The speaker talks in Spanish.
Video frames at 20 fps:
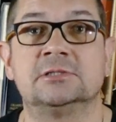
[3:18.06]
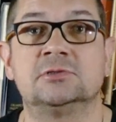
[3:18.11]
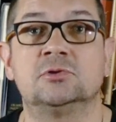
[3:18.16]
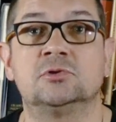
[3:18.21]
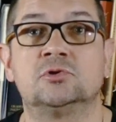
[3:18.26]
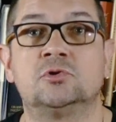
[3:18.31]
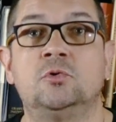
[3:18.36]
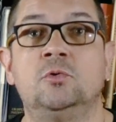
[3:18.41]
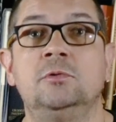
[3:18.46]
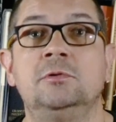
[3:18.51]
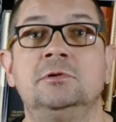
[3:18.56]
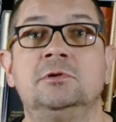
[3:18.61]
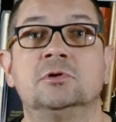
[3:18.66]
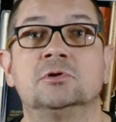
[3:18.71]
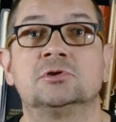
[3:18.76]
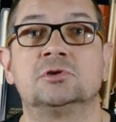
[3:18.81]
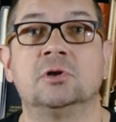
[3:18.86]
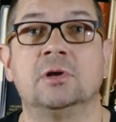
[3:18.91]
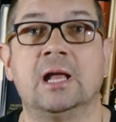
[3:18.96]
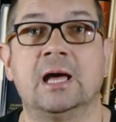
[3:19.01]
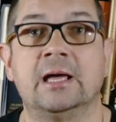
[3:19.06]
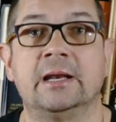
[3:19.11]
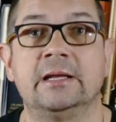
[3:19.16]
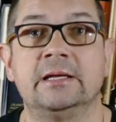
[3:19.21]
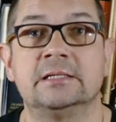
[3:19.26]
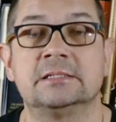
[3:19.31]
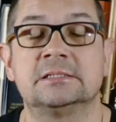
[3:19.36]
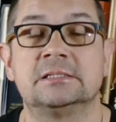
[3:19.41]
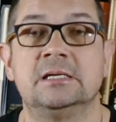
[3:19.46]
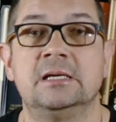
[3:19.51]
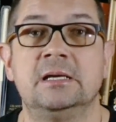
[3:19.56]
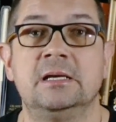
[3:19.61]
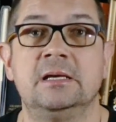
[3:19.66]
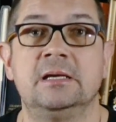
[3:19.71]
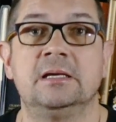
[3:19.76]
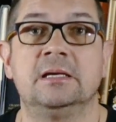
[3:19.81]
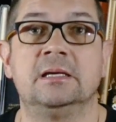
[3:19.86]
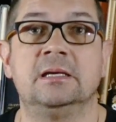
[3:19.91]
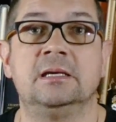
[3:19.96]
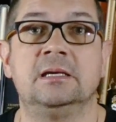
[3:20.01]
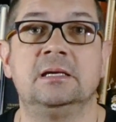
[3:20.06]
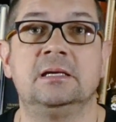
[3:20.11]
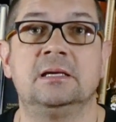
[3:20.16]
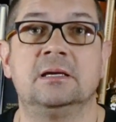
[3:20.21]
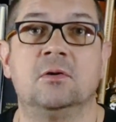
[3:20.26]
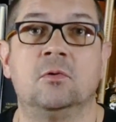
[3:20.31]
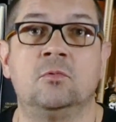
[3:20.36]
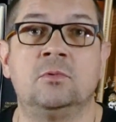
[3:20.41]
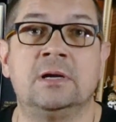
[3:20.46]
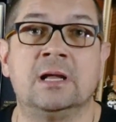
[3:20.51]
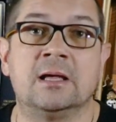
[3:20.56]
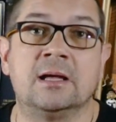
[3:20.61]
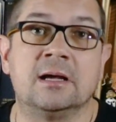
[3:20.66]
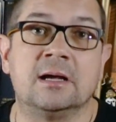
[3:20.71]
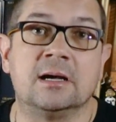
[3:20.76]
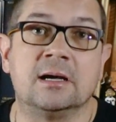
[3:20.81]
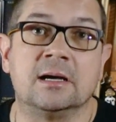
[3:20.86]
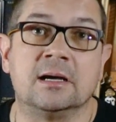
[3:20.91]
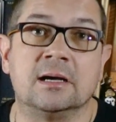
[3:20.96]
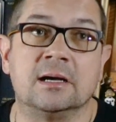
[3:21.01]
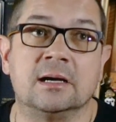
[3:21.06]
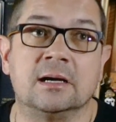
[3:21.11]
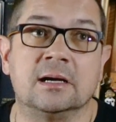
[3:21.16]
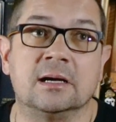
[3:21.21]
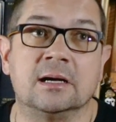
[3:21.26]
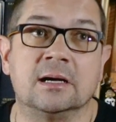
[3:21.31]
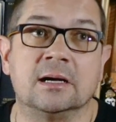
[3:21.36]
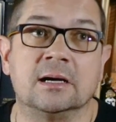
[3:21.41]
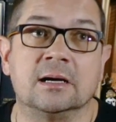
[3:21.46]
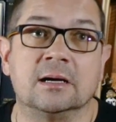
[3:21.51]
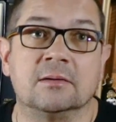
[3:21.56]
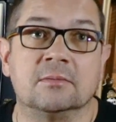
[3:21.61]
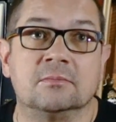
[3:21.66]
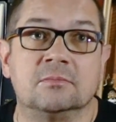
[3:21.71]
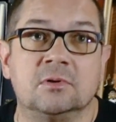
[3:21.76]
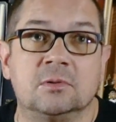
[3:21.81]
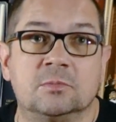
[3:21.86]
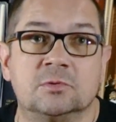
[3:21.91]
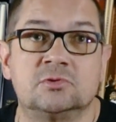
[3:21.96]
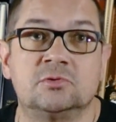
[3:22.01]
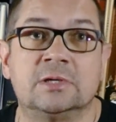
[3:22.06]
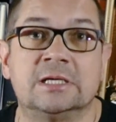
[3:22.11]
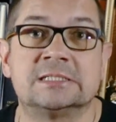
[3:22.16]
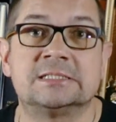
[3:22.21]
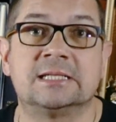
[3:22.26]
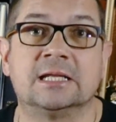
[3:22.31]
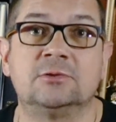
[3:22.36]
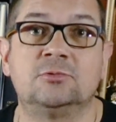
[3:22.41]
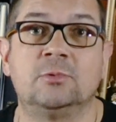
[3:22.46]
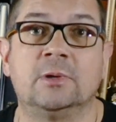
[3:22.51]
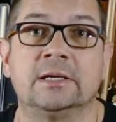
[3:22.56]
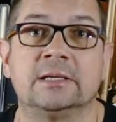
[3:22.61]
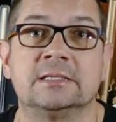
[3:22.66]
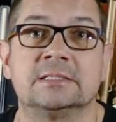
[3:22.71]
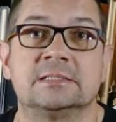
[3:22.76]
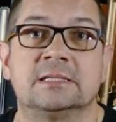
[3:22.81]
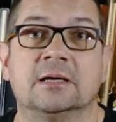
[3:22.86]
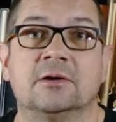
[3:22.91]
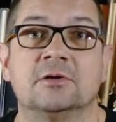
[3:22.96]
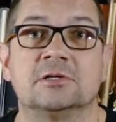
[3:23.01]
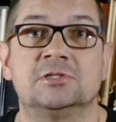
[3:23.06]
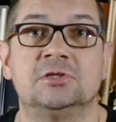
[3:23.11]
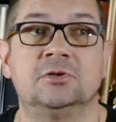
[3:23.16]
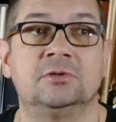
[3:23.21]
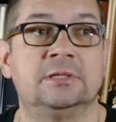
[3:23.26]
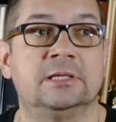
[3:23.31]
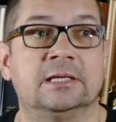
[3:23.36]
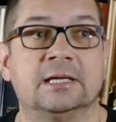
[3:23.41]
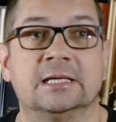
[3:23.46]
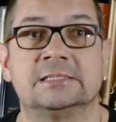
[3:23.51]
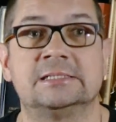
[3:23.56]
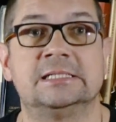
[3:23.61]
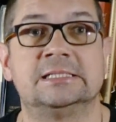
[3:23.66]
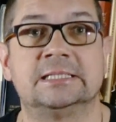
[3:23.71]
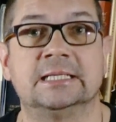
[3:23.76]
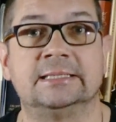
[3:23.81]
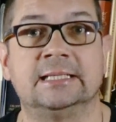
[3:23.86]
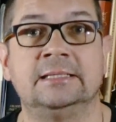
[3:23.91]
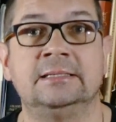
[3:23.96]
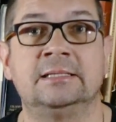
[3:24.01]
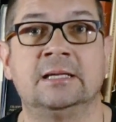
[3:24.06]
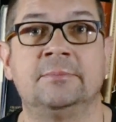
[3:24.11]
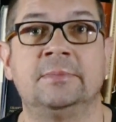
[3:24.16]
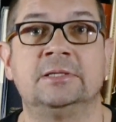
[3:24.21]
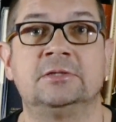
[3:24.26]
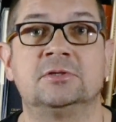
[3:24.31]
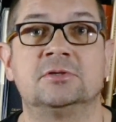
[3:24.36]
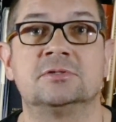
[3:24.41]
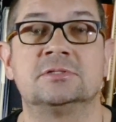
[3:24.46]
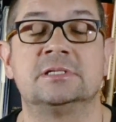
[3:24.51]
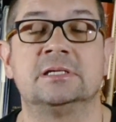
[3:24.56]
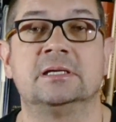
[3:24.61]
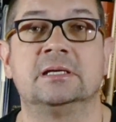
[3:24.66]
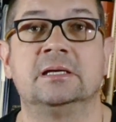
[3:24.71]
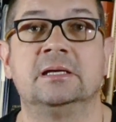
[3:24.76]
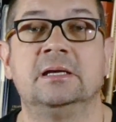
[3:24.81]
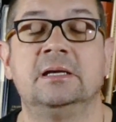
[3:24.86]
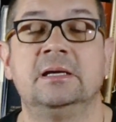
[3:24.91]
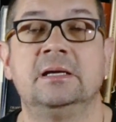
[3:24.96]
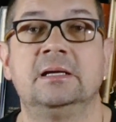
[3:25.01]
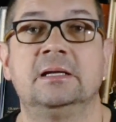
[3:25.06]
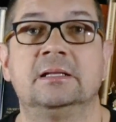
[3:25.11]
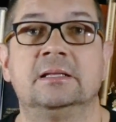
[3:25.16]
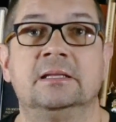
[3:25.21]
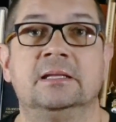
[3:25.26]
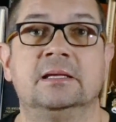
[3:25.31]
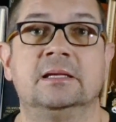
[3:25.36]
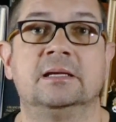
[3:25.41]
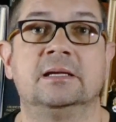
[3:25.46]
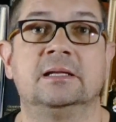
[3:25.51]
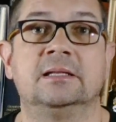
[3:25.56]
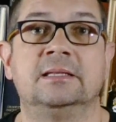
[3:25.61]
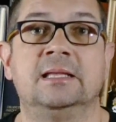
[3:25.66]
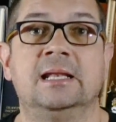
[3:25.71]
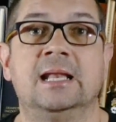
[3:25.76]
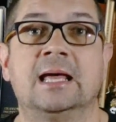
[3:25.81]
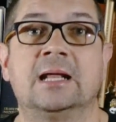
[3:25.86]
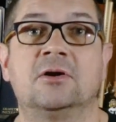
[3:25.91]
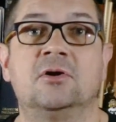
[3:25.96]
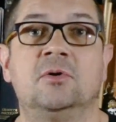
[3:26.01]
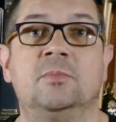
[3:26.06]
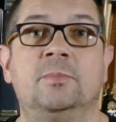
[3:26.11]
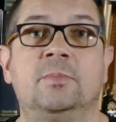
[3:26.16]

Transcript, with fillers: esos cultos solares y una, bueno, pues una estatua en esta ocasión de casi 70 metros de, largo